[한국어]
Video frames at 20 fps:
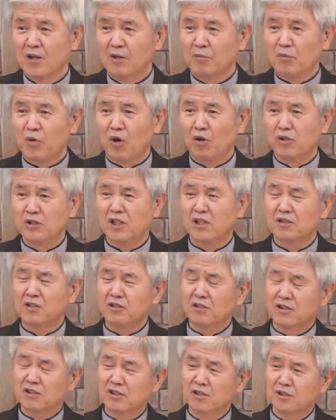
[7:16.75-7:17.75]

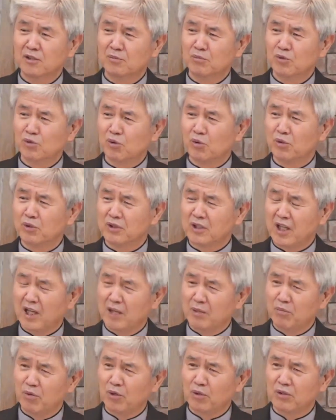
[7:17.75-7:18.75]
병사들은 그 무거운
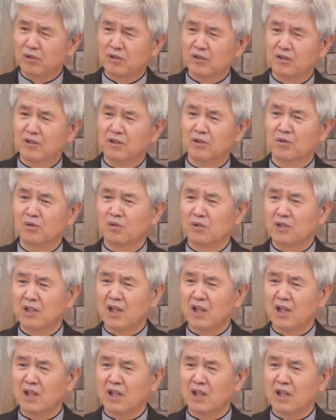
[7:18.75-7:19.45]
대포를 끌고